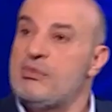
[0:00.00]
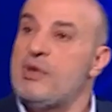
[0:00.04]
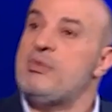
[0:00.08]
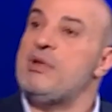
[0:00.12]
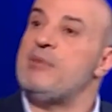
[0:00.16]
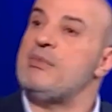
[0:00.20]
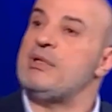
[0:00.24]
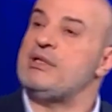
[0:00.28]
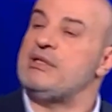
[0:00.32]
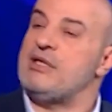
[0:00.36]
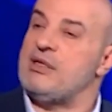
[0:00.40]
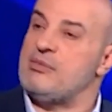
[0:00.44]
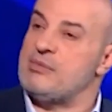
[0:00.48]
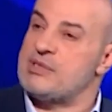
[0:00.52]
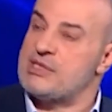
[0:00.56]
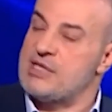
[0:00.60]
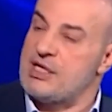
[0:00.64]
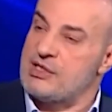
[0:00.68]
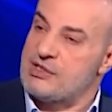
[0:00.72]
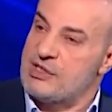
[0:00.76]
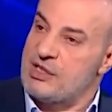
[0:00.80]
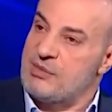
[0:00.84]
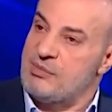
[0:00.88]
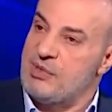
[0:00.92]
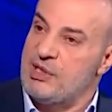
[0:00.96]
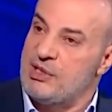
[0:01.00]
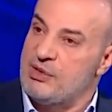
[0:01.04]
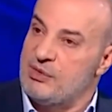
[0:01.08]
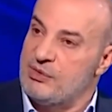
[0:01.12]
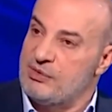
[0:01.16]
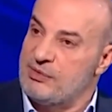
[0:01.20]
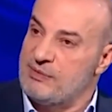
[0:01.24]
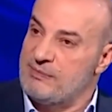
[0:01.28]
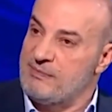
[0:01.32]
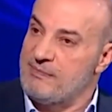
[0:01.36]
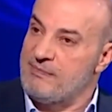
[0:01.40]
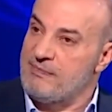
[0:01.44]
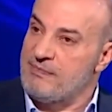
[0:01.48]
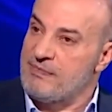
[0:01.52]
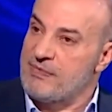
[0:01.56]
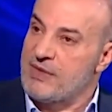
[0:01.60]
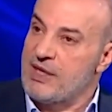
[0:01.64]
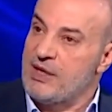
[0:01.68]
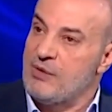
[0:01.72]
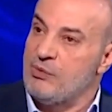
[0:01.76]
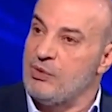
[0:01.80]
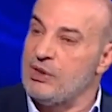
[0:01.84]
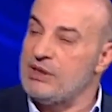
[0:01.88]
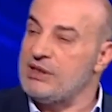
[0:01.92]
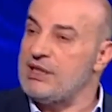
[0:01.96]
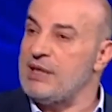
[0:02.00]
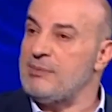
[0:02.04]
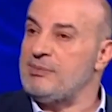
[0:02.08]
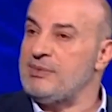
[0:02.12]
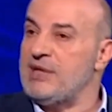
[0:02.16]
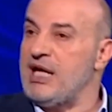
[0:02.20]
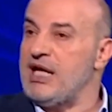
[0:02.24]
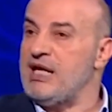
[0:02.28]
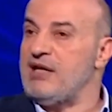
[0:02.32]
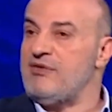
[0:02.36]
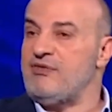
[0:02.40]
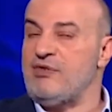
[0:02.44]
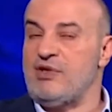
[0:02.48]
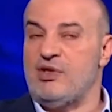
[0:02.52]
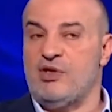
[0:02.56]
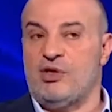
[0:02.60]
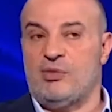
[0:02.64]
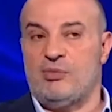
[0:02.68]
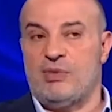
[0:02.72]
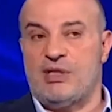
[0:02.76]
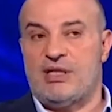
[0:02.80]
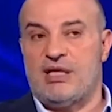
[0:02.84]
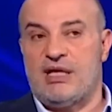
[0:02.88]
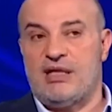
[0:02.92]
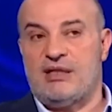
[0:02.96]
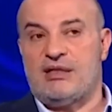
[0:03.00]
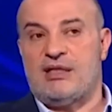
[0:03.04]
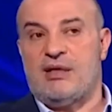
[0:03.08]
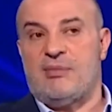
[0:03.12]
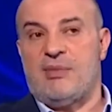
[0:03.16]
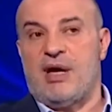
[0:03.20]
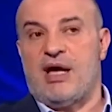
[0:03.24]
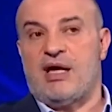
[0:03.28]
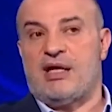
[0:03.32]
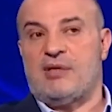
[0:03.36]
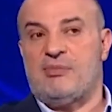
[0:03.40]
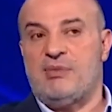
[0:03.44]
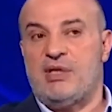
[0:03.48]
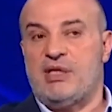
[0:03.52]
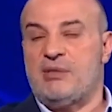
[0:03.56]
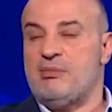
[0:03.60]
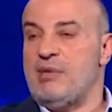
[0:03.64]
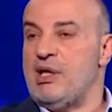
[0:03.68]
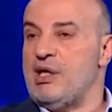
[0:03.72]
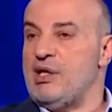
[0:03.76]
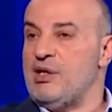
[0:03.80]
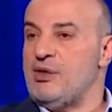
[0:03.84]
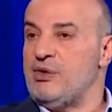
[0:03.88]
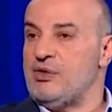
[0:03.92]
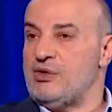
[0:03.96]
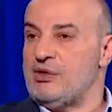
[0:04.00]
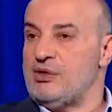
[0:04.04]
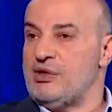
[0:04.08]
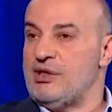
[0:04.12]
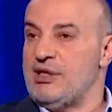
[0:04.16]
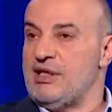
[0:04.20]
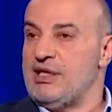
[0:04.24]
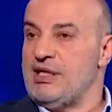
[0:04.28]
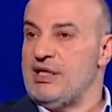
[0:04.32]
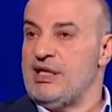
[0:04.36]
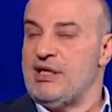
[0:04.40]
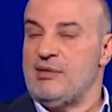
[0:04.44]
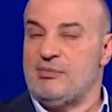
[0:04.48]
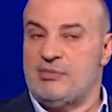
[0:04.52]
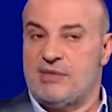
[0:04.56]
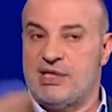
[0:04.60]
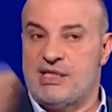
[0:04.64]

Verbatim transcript: ما بيقبض 15 مليون وانت بتعرف اليوم اذا انت معك 100 مليون آه.